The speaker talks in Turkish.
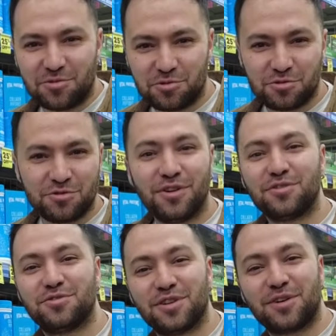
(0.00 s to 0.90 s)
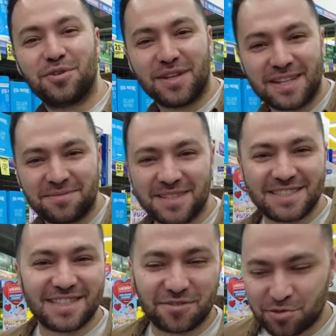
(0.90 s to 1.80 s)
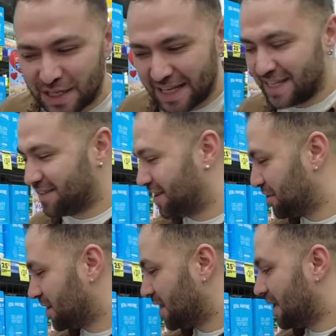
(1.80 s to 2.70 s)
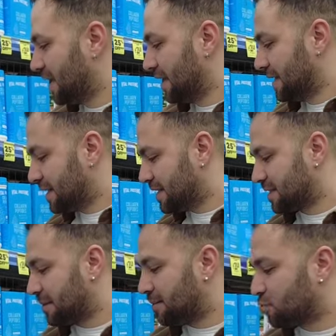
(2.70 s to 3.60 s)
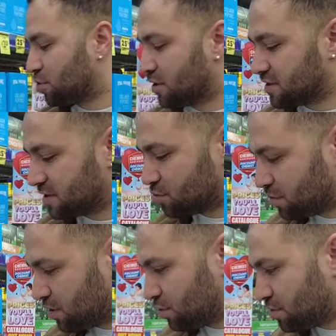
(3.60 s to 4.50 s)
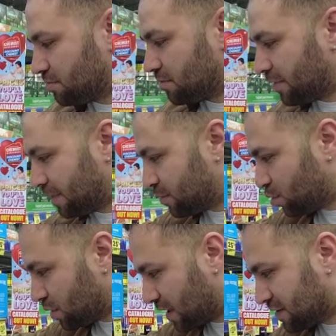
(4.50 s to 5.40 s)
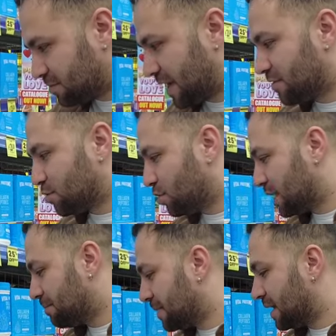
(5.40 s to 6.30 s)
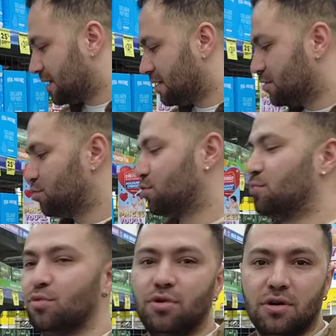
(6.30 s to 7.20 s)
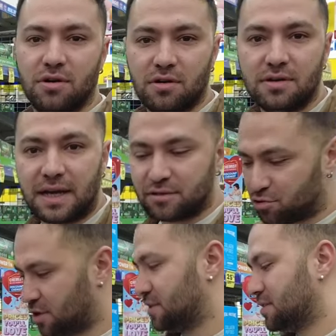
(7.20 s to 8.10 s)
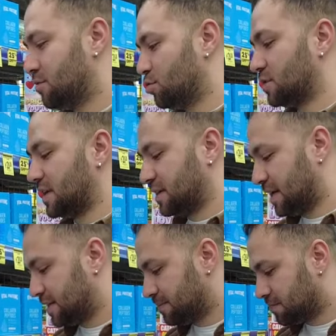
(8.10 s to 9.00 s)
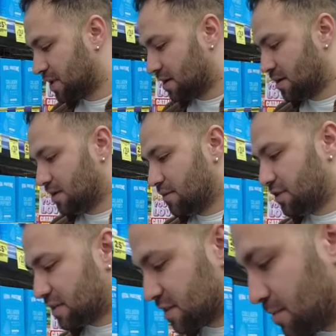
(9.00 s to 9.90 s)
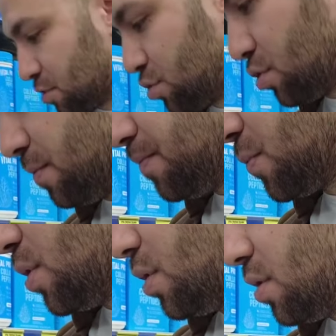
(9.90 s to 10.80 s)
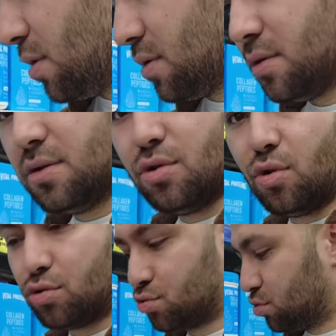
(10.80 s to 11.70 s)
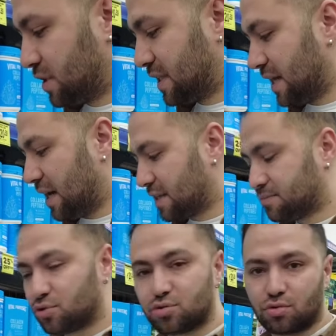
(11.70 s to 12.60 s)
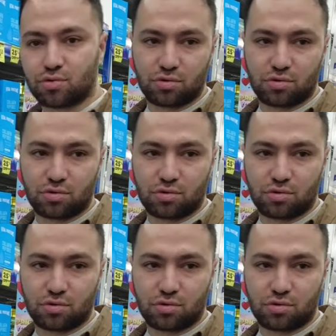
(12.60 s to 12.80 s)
uzun süre kullanımda cilt güzelliği veriyor. Neyse ben bu kolajeni kullanıyorum ve benim kullandığım evde olan bir ürün bu. Yani şu anda ona denk geldim. Fiyatına bakıyorum. Şeyde ne kadar? 32.69.